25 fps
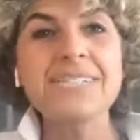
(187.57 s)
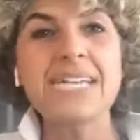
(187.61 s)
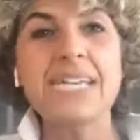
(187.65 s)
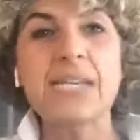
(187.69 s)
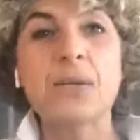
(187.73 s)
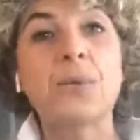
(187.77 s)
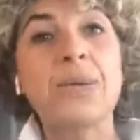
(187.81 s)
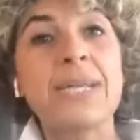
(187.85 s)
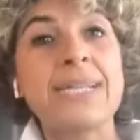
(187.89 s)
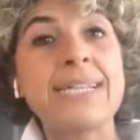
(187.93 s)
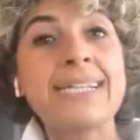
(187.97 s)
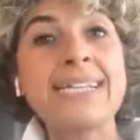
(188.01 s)

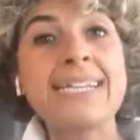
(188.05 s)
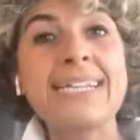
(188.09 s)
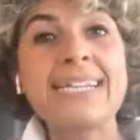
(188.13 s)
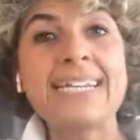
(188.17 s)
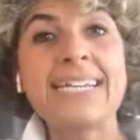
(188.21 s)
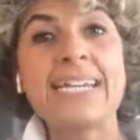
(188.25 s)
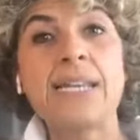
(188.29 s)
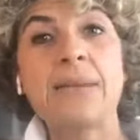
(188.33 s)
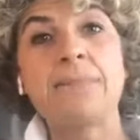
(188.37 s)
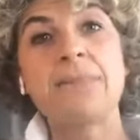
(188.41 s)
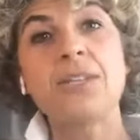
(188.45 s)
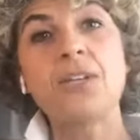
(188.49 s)
E
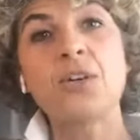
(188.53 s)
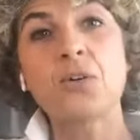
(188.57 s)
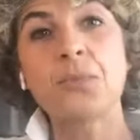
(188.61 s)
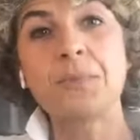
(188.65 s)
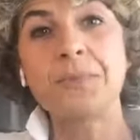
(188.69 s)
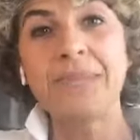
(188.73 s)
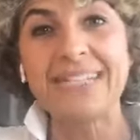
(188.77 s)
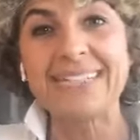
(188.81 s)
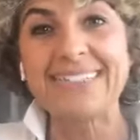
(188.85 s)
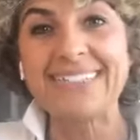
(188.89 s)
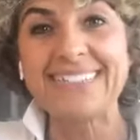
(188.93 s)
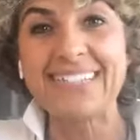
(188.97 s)
quindi il mio
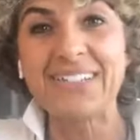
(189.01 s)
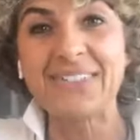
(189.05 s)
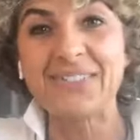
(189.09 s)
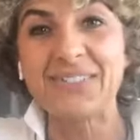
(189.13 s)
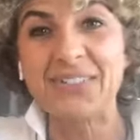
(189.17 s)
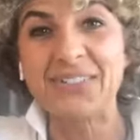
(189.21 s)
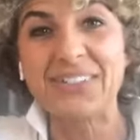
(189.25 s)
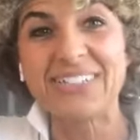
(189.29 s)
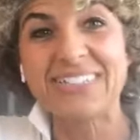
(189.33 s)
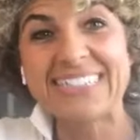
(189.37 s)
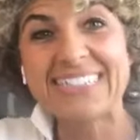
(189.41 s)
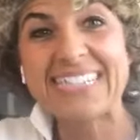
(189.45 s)

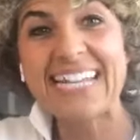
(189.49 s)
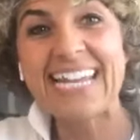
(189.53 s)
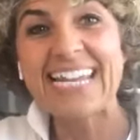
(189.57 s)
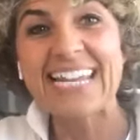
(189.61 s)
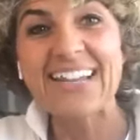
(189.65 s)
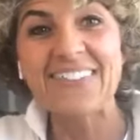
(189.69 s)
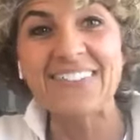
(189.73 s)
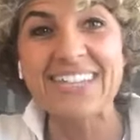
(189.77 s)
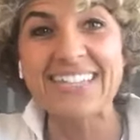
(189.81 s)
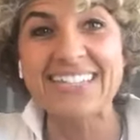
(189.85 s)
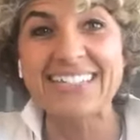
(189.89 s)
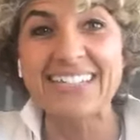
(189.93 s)
obiettivo
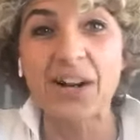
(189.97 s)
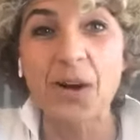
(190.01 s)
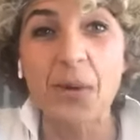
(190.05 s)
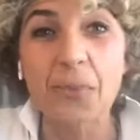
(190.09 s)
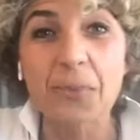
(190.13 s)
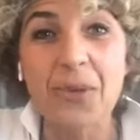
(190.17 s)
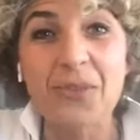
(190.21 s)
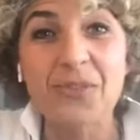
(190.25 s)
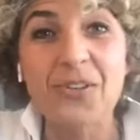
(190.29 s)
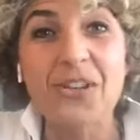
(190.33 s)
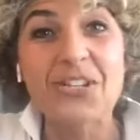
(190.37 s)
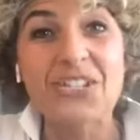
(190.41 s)
nella vita,
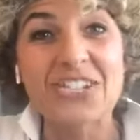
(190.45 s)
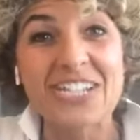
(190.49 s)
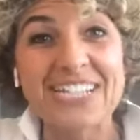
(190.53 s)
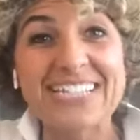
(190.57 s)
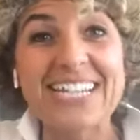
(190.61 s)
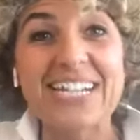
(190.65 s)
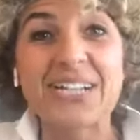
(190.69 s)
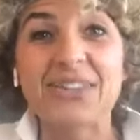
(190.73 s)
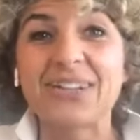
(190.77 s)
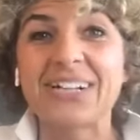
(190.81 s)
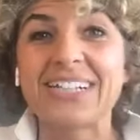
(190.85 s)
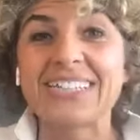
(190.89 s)
come vi ho già
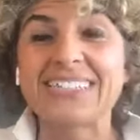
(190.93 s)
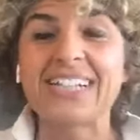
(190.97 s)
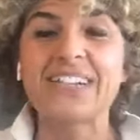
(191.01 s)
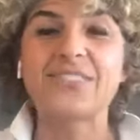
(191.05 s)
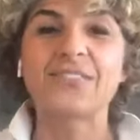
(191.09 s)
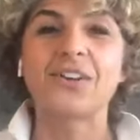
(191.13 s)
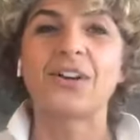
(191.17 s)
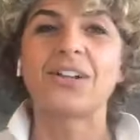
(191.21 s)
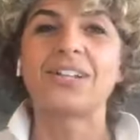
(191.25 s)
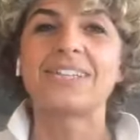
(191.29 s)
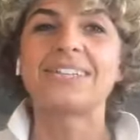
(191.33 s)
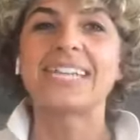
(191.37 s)
detto
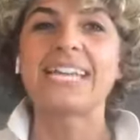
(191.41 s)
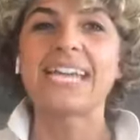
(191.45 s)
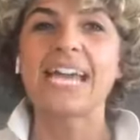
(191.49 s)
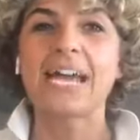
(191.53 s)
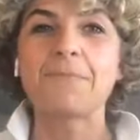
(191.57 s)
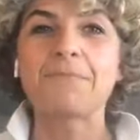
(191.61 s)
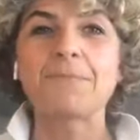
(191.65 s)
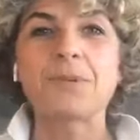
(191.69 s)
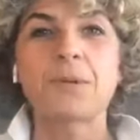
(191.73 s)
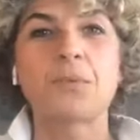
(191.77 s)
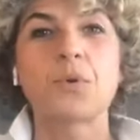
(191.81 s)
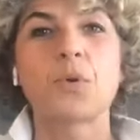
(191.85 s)
altre volte,
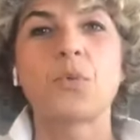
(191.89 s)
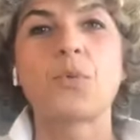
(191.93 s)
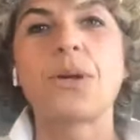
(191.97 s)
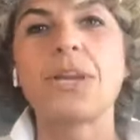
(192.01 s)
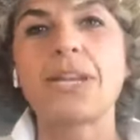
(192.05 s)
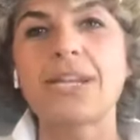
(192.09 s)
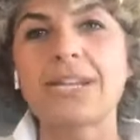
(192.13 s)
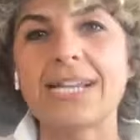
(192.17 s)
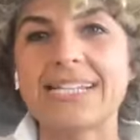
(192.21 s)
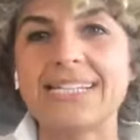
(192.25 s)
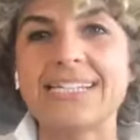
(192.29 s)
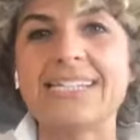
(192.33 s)
è proprio
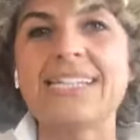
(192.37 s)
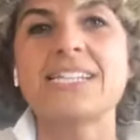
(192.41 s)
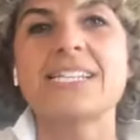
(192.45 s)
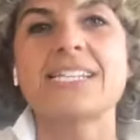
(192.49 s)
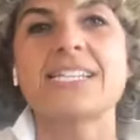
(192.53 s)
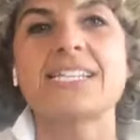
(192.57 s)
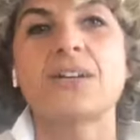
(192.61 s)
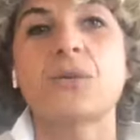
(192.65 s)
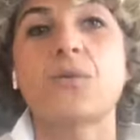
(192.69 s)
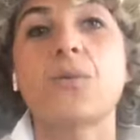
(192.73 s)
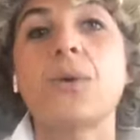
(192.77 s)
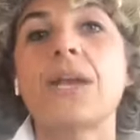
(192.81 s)
di,
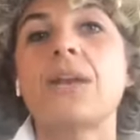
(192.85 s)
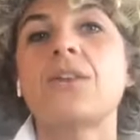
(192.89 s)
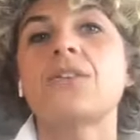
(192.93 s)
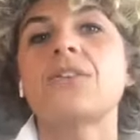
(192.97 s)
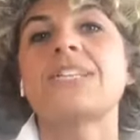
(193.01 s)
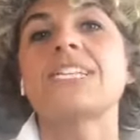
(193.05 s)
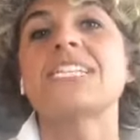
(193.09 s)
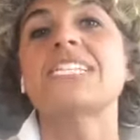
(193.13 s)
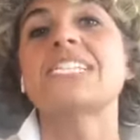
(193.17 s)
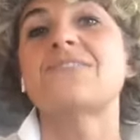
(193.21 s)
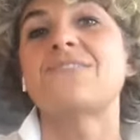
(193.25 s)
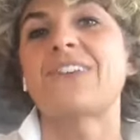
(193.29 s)
quello
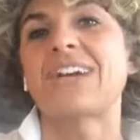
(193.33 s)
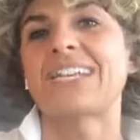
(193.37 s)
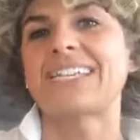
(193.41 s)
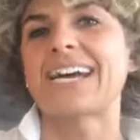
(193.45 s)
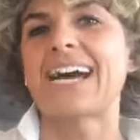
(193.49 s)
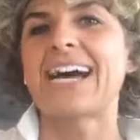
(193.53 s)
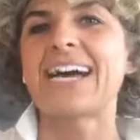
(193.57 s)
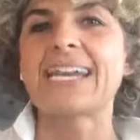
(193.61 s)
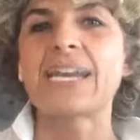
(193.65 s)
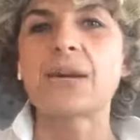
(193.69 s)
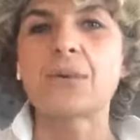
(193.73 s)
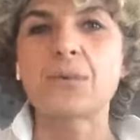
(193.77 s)
di
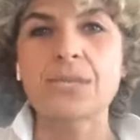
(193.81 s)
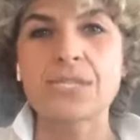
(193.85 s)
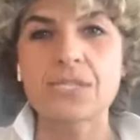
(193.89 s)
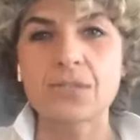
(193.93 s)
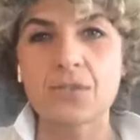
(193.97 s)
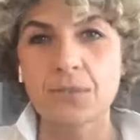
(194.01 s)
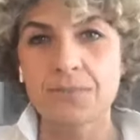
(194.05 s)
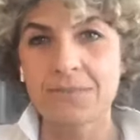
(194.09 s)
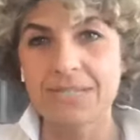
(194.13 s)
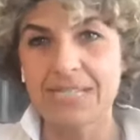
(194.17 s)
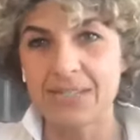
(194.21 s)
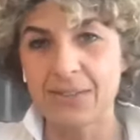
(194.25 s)
sfatare
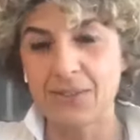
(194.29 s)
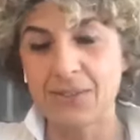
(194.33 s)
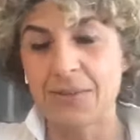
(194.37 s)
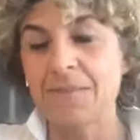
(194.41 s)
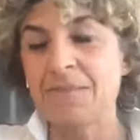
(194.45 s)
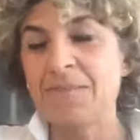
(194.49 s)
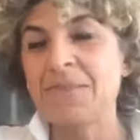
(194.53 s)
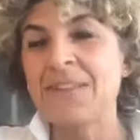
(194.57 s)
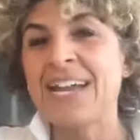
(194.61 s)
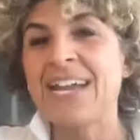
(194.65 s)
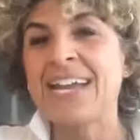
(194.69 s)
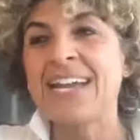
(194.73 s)
questo
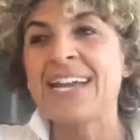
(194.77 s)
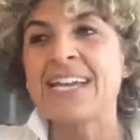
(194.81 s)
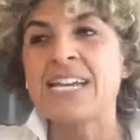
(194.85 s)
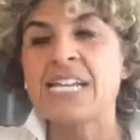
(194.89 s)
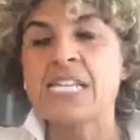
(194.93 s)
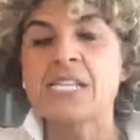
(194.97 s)
mito.